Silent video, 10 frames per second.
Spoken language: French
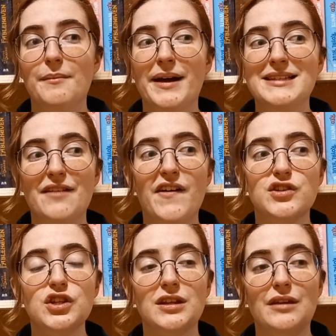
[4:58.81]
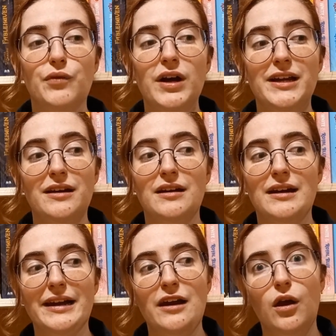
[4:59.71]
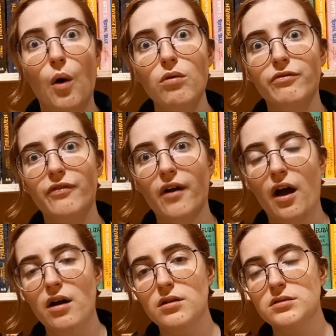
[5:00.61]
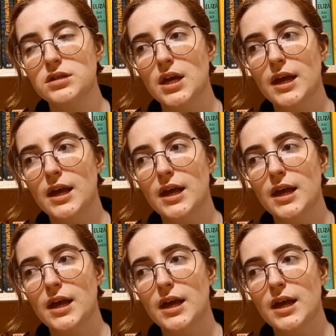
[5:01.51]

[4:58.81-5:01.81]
ben ça fait en sorte que des fois les, longues phrases